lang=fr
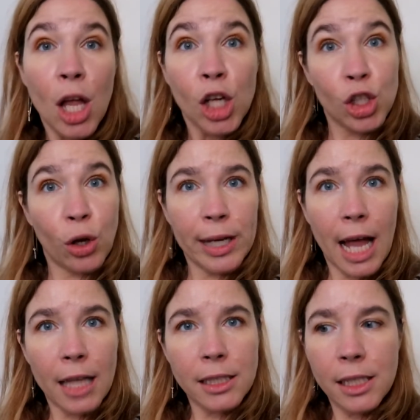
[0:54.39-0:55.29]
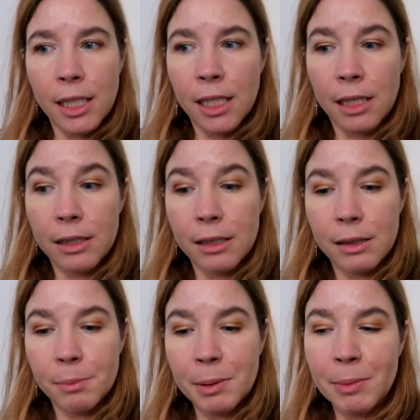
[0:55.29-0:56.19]
Je le regarde,
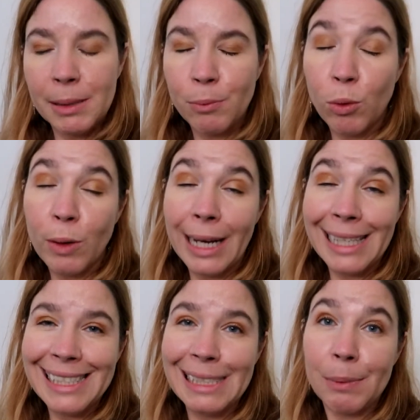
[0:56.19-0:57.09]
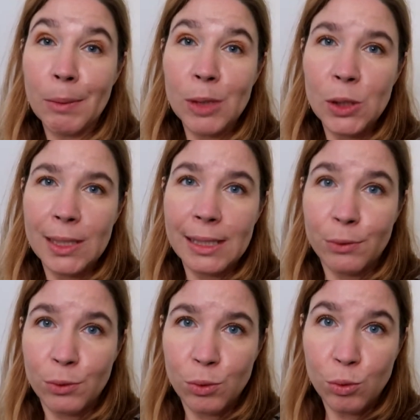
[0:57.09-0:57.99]
euh, puis il me dit bon allez c'est bien parce que c'est
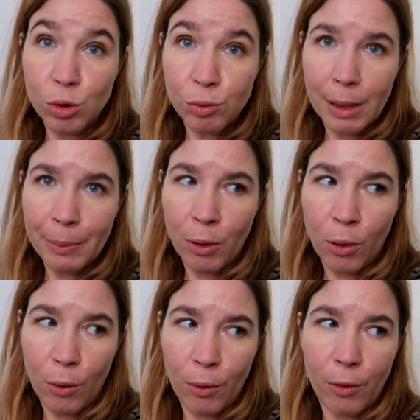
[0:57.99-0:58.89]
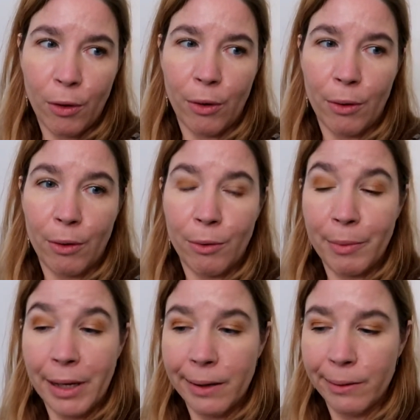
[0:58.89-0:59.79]
vous donc je vous les prends euh,
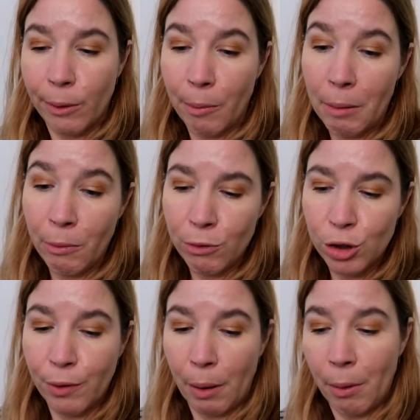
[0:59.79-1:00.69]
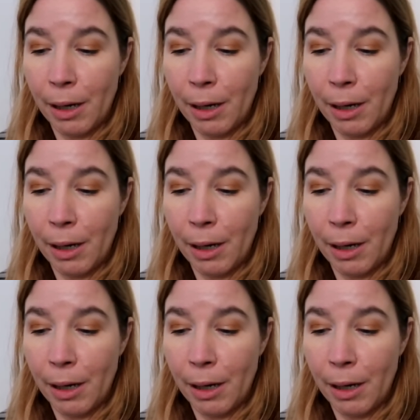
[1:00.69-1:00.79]
mais euh, normalement je devrais pas